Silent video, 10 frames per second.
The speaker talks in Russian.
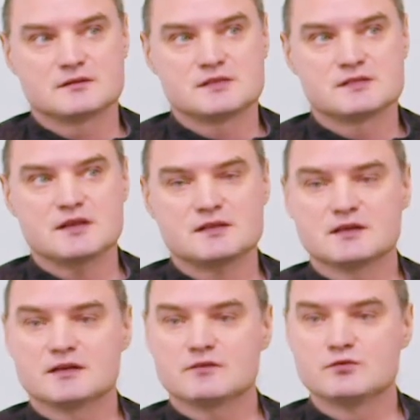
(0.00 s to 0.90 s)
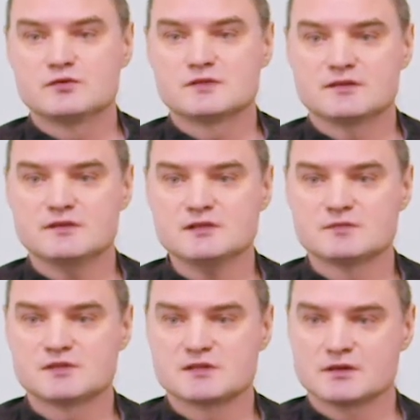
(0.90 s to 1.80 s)
снять игровую
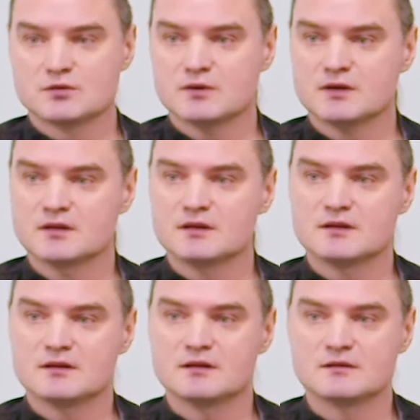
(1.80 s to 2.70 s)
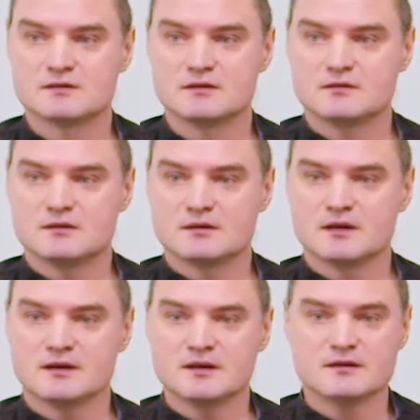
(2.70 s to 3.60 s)
зависимость, которая...
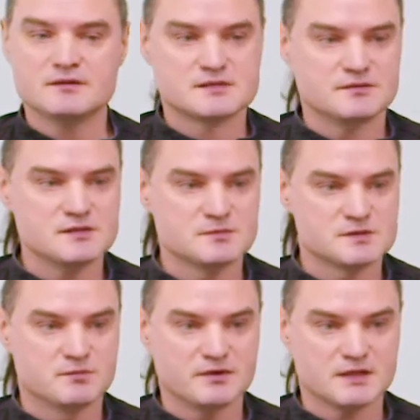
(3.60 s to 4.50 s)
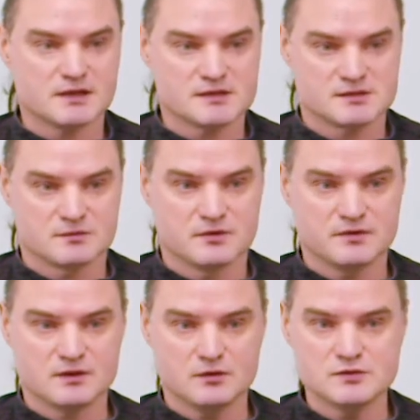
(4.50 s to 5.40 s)
Игровая зависимость бывает разная.
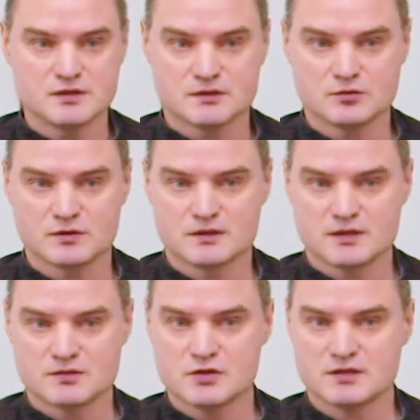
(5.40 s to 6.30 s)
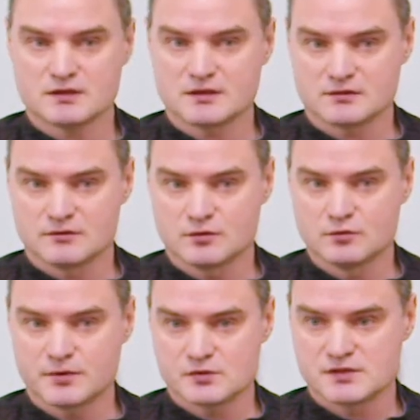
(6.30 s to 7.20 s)
Бывают люди, которые торчат от этого,
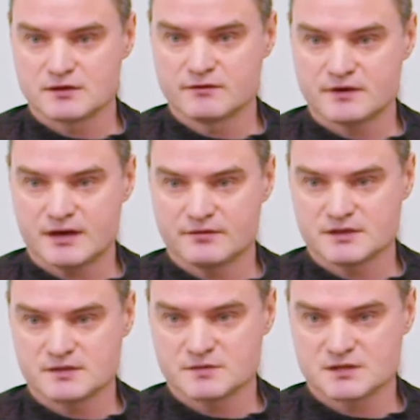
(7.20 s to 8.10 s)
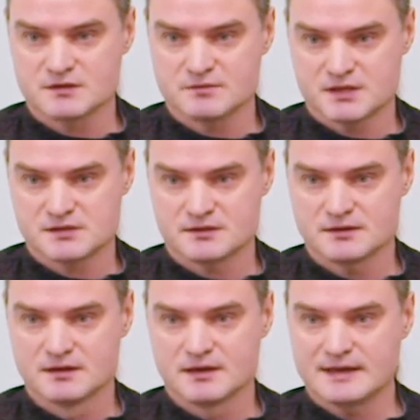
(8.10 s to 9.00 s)
ну просто им в кайф этим заниматься.
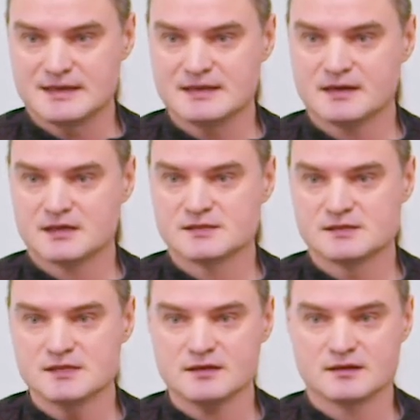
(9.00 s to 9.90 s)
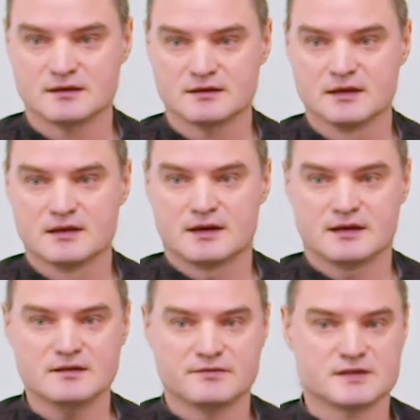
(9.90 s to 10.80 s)
Они не ради денег,
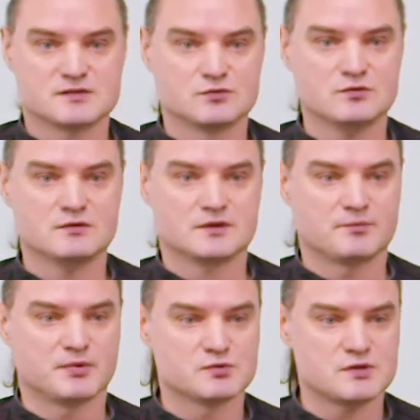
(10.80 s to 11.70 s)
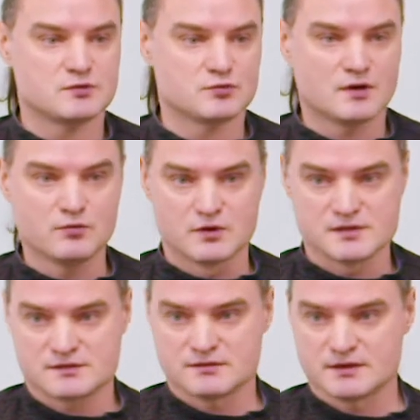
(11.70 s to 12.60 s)
они в казино там получают
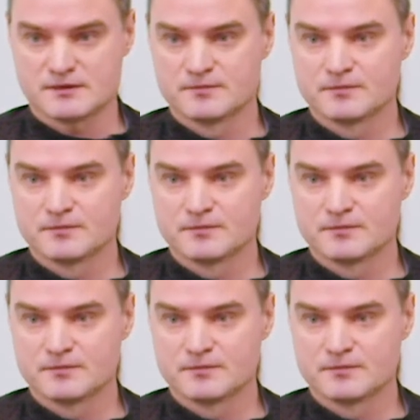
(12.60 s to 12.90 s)
удовольствие.